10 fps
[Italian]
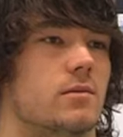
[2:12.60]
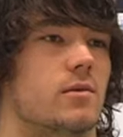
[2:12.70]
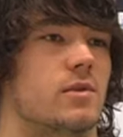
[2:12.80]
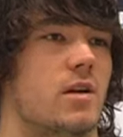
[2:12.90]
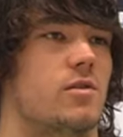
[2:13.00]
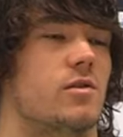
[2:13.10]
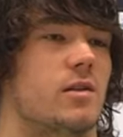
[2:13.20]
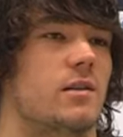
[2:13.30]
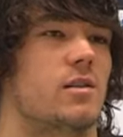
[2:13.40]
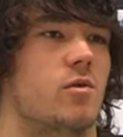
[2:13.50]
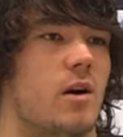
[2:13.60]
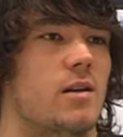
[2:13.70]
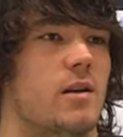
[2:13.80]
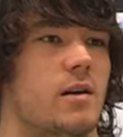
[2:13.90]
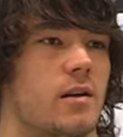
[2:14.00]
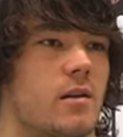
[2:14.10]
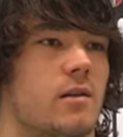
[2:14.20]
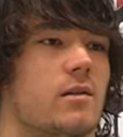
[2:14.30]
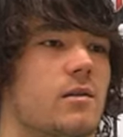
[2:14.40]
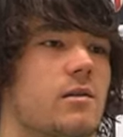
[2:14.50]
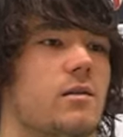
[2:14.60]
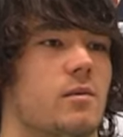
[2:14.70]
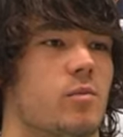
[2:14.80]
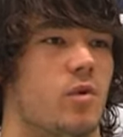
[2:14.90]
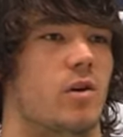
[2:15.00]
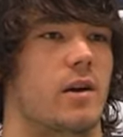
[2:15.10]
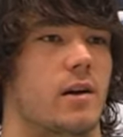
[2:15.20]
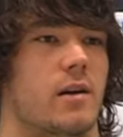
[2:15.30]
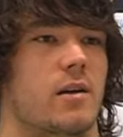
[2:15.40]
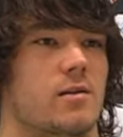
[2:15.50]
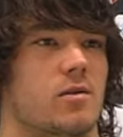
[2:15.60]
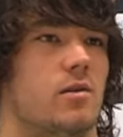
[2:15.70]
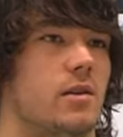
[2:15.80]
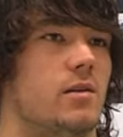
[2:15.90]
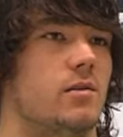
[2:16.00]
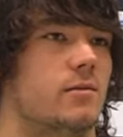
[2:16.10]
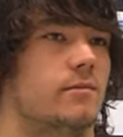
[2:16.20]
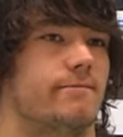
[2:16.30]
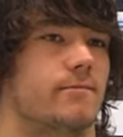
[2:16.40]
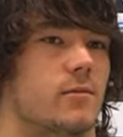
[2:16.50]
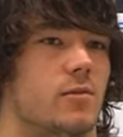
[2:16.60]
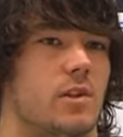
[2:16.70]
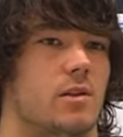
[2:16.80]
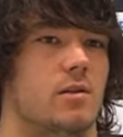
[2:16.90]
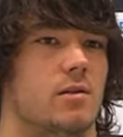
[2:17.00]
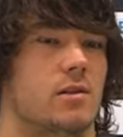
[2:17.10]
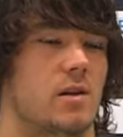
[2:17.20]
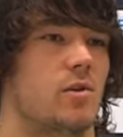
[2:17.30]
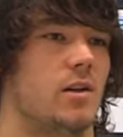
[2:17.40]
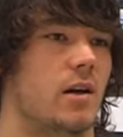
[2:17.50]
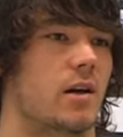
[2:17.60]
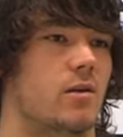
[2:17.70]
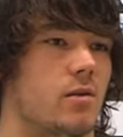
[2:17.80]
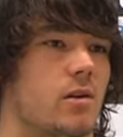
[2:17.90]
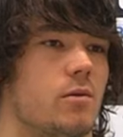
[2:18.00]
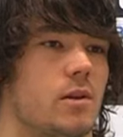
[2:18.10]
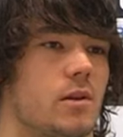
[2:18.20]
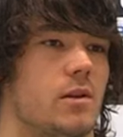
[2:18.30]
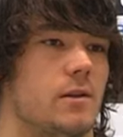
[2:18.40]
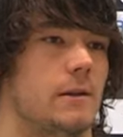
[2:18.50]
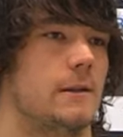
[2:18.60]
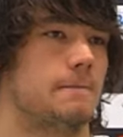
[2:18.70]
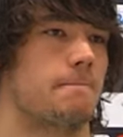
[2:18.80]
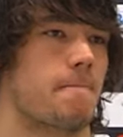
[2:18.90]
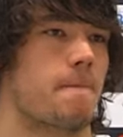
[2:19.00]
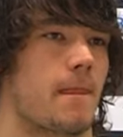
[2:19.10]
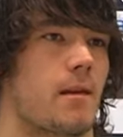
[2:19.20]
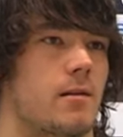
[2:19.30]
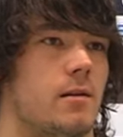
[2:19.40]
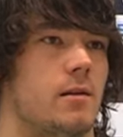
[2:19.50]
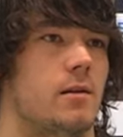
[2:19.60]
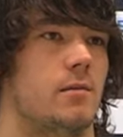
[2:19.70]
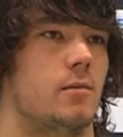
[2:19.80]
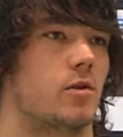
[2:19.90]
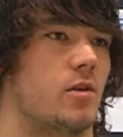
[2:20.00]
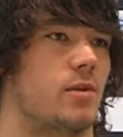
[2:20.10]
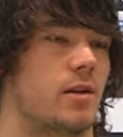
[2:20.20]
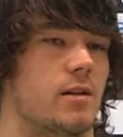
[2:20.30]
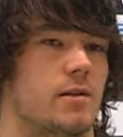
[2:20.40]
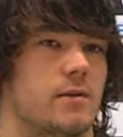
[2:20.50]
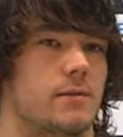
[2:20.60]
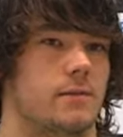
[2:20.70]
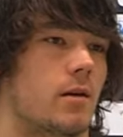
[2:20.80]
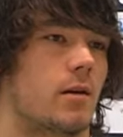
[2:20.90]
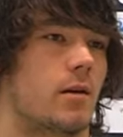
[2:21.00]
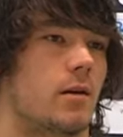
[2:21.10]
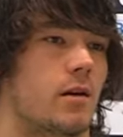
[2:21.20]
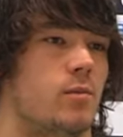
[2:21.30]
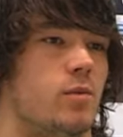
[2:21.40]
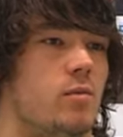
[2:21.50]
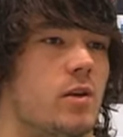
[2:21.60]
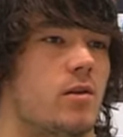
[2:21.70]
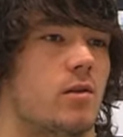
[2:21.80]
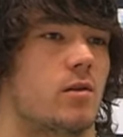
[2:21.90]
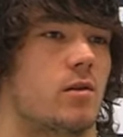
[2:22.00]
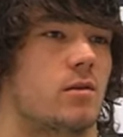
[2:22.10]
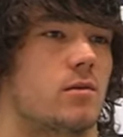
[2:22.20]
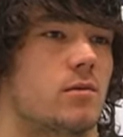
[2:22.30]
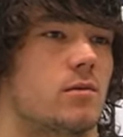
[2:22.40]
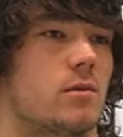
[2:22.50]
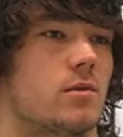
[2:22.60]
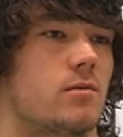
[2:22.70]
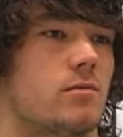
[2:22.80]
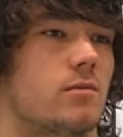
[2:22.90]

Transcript: quest'anno ci sono tante squadre eh, buone che sono lì, mm, quindi siamo lì anche noi, quindi è eh, molto importante. Anche, anche il pubblico mm, mm,